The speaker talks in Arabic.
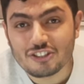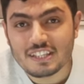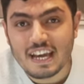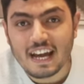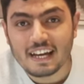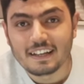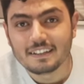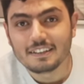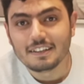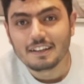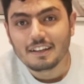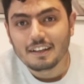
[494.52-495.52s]
ساعه
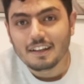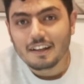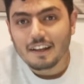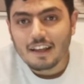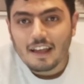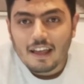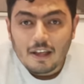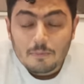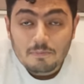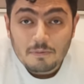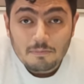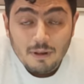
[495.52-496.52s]

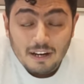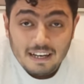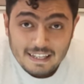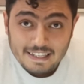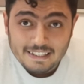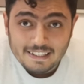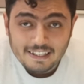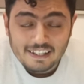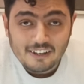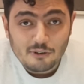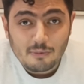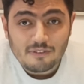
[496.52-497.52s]
من برلين
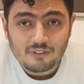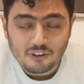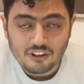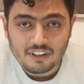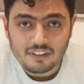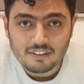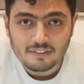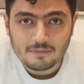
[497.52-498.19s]
لجنوب افريقيا